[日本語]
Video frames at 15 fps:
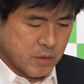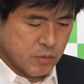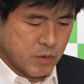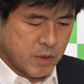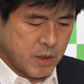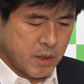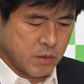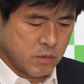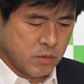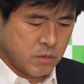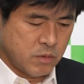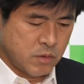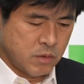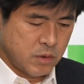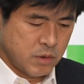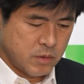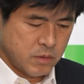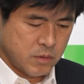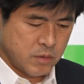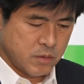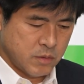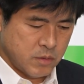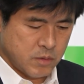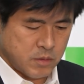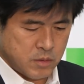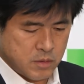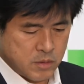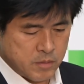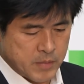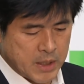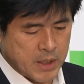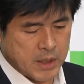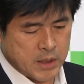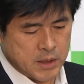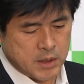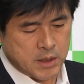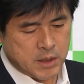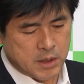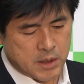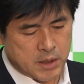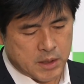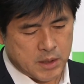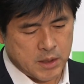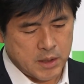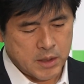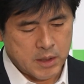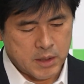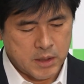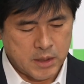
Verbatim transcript: それであの、まあ、